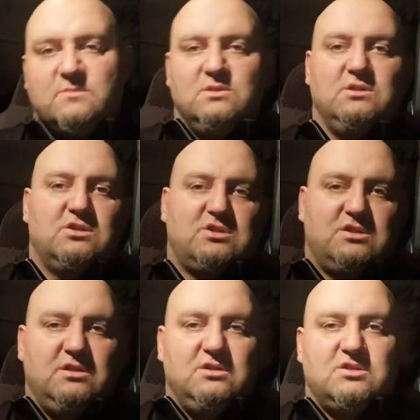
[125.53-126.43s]

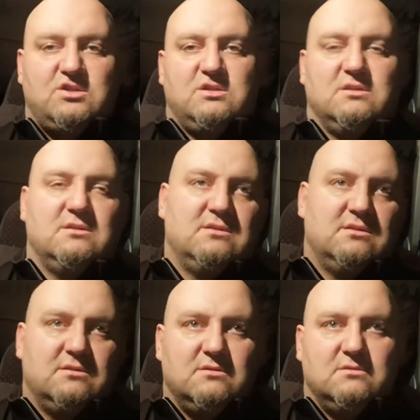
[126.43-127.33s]
niż, niż, e,
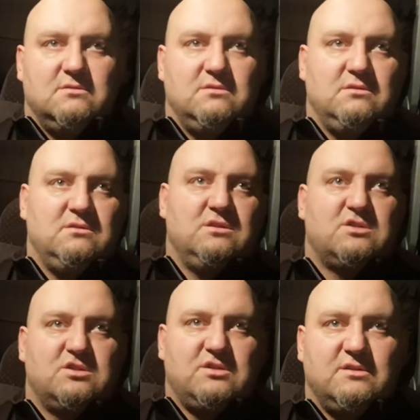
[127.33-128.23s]

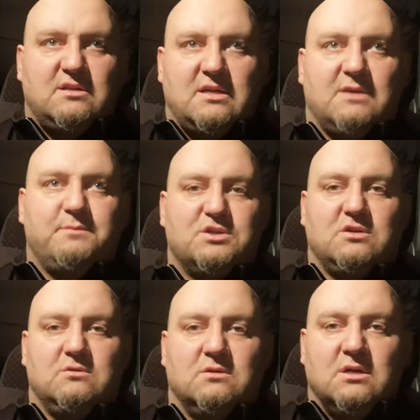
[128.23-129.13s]
niż e, tak jak
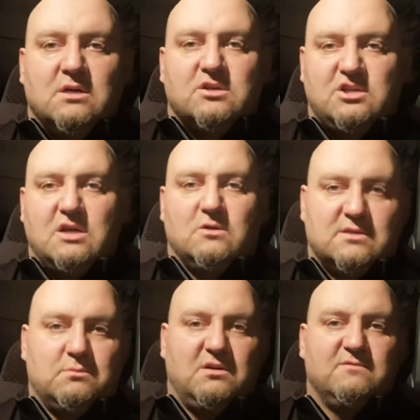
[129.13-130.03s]
piszą
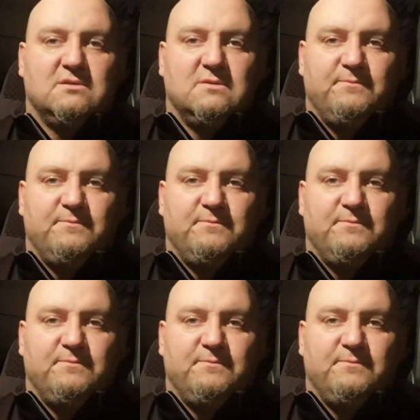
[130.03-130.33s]
czteroosobowy.